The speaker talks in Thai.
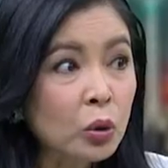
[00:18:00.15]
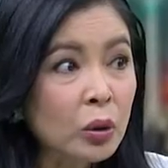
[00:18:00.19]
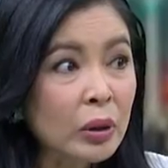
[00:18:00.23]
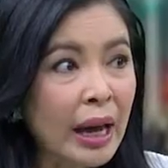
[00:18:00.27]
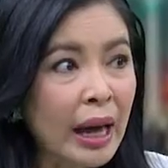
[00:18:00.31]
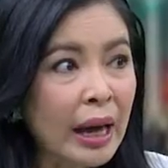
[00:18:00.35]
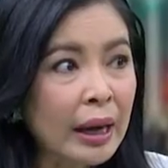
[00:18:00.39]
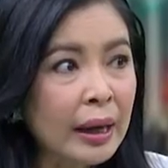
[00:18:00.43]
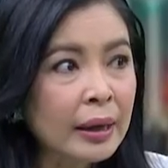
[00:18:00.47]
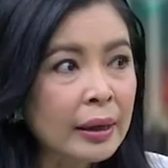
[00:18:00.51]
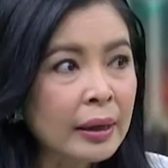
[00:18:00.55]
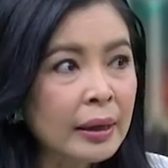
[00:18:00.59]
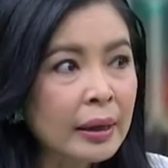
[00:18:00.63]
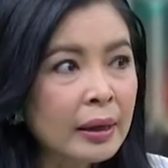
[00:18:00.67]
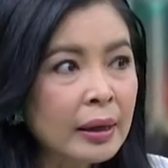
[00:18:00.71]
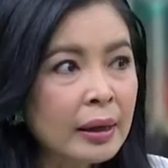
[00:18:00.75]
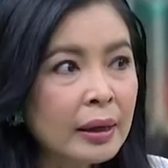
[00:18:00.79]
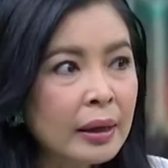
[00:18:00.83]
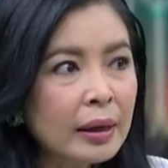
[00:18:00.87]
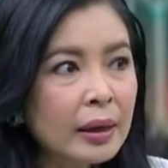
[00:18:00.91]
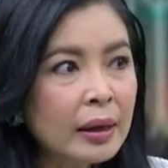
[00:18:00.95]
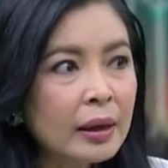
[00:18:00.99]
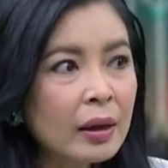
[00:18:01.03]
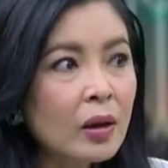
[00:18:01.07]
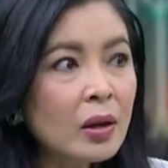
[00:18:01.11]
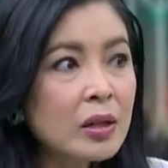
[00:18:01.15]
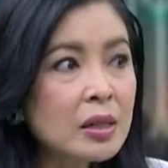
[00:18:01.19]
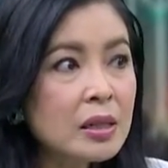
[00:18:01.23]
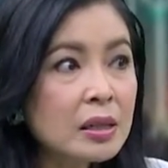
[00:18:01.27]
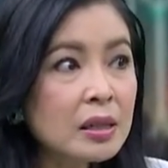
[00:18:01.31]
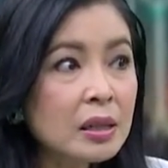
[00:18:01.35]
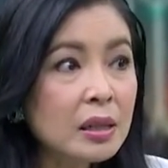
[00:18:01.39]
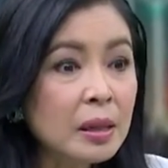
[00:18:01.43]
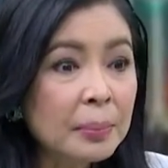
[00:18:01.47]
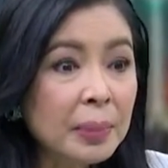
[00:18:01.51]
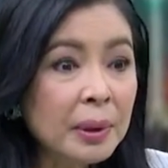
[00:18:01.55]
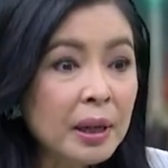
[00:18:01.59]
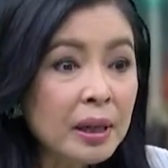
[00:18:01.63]
ฏตรงนั้นก็
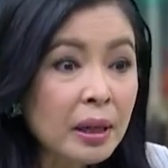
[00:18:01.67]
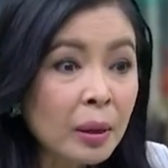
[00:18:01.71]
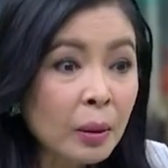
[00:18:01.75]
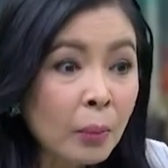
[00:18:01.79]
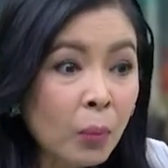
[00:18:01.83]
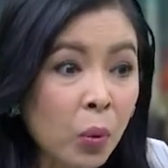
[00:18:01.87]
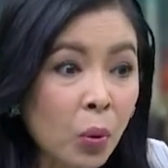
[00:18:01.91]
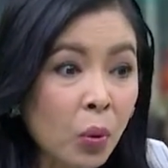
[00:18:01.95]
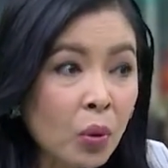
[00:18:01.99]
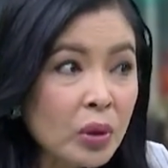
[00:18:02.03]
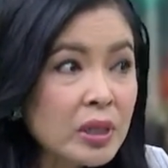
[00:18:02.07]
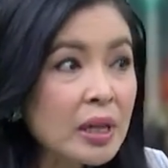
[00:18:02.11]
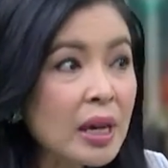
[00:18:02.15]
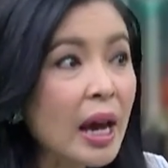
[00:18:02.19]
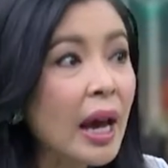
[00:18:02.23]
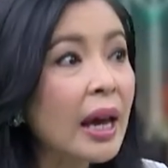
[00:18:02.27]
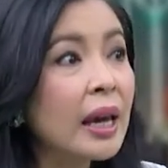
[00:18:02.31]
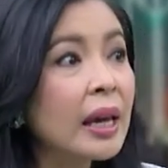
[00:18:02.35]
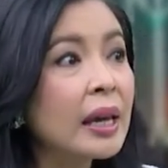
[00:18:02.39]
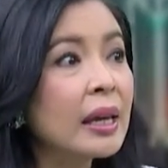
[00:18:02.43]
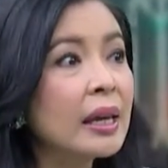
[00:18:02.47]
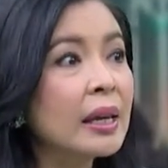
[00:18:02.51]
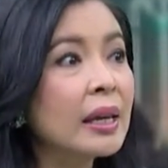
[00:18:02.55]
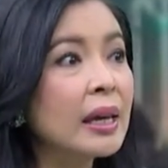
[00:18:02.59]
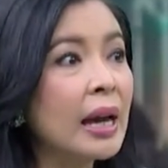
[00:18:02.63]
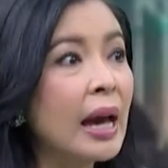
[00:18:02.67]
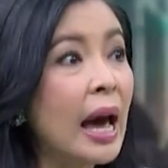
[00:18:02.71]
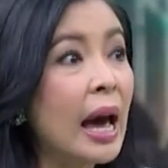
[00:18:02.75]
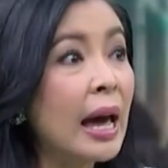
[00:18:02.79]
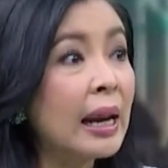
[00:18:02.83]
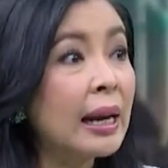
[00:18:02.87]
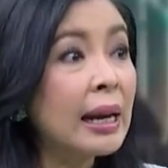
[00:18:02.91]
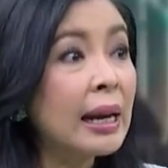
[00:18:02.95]
สื่อไปถึงผู้ใช้งา